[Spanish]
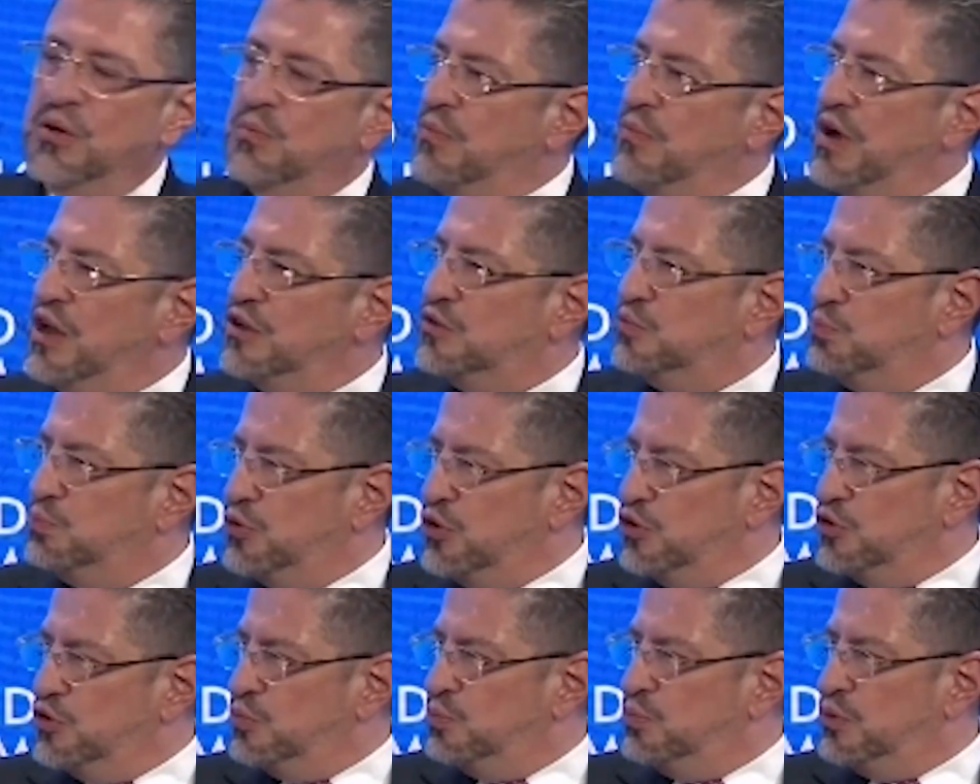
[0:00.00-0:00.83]
más
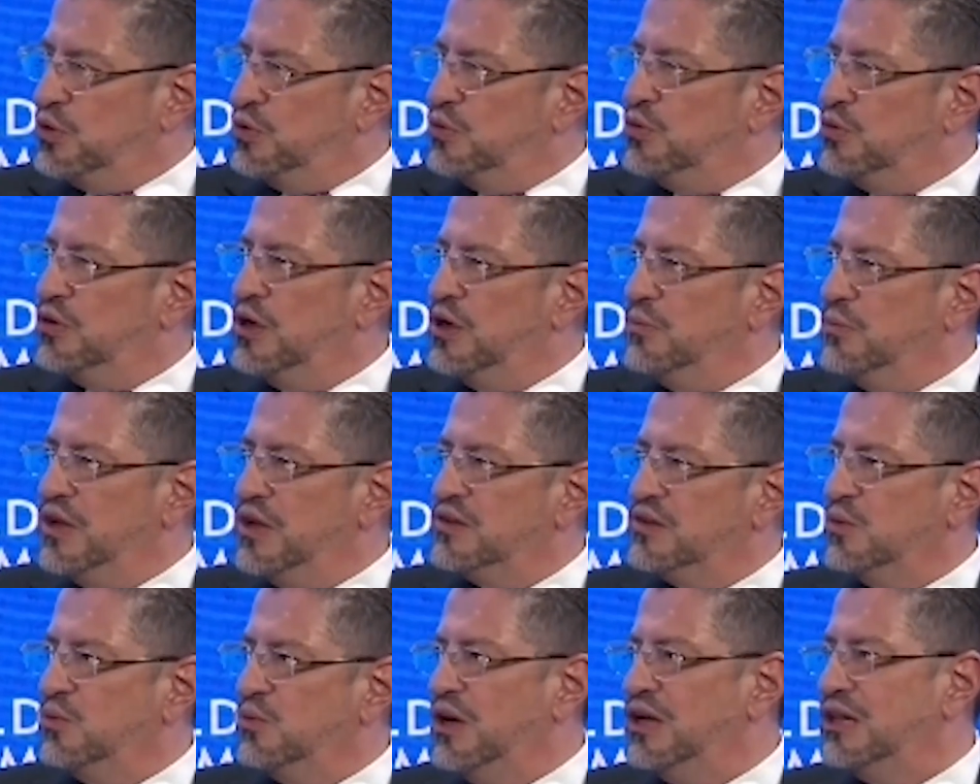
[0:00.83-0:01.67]
próspero y
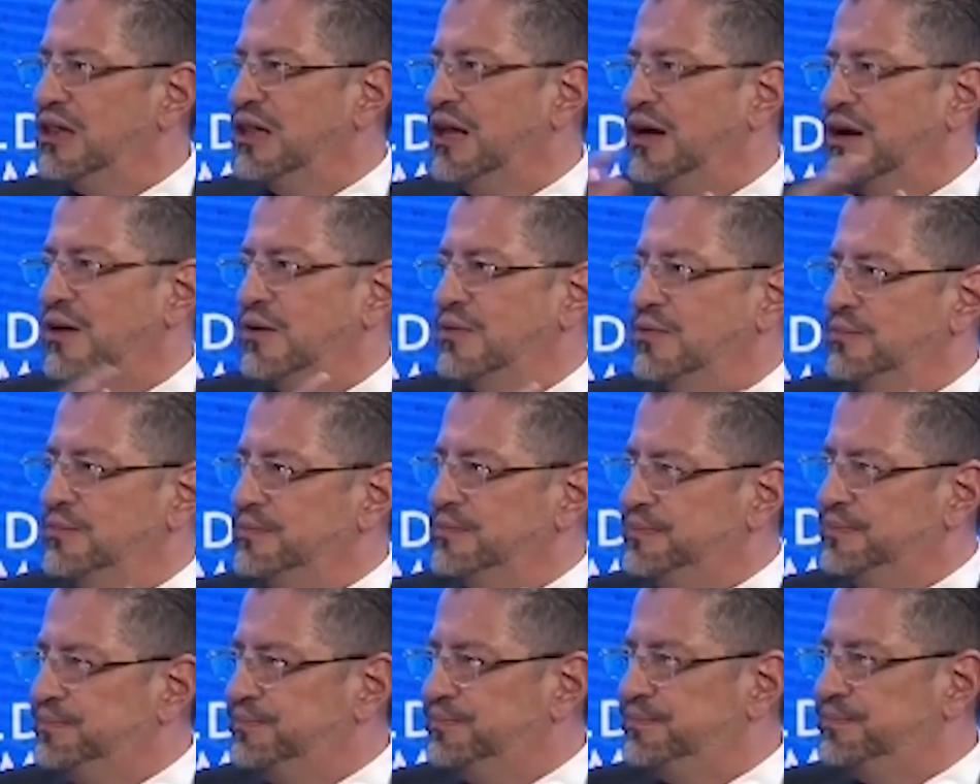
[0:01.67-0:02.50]
más igualitario.
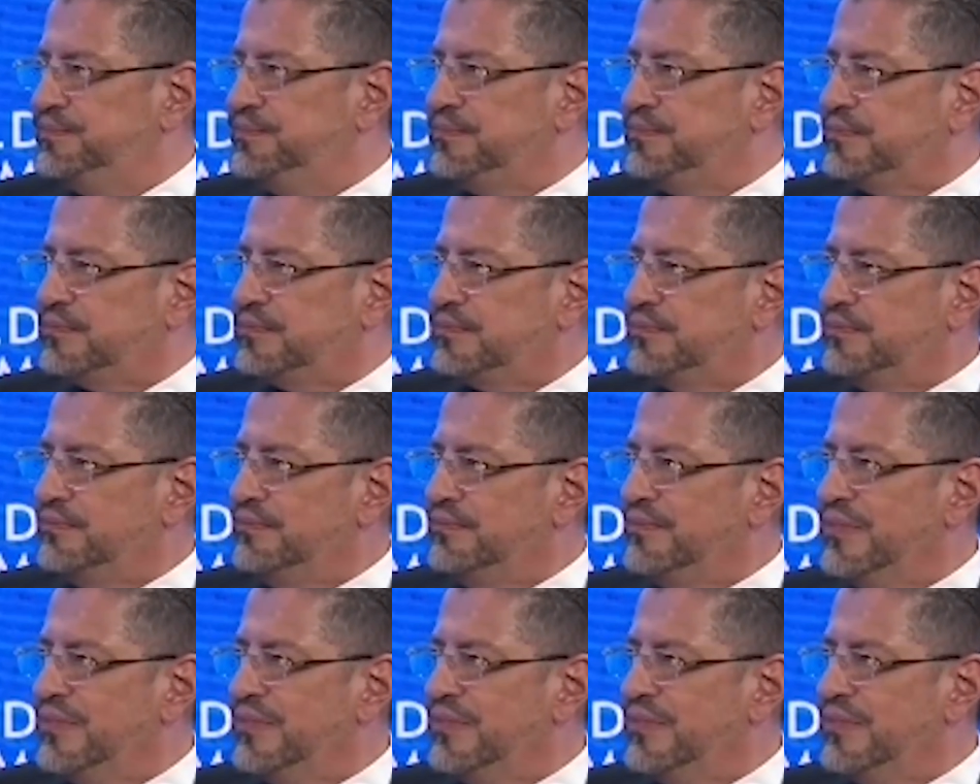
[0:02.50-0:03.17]
Es una agenda